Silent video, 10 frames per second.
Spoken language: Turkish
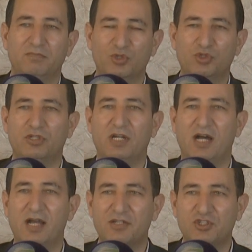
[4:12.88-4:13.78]
bugün
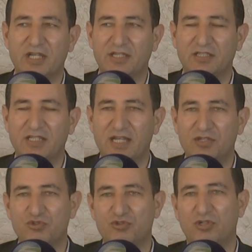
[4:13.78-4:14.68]
aynı şekilde
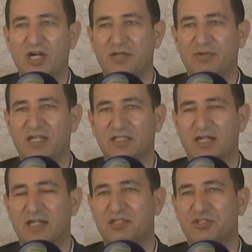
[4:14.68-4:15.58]
şu gariban
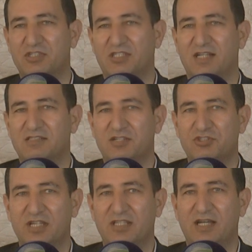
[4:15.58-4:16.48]
kardeşiniz Hasan
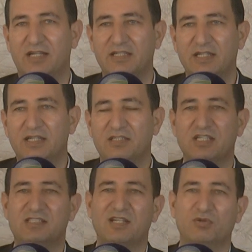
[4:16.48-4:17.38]
Çay'a da
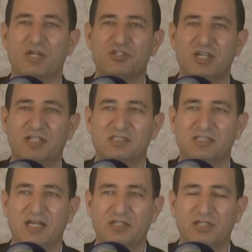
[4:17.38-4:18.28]
destek
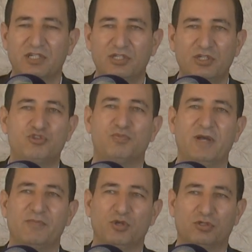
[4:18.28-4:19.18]
olacağınızdan hiç
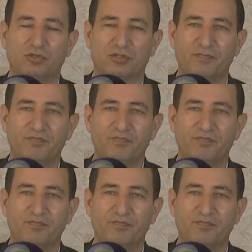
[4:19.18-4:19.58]
şüphem yoktur.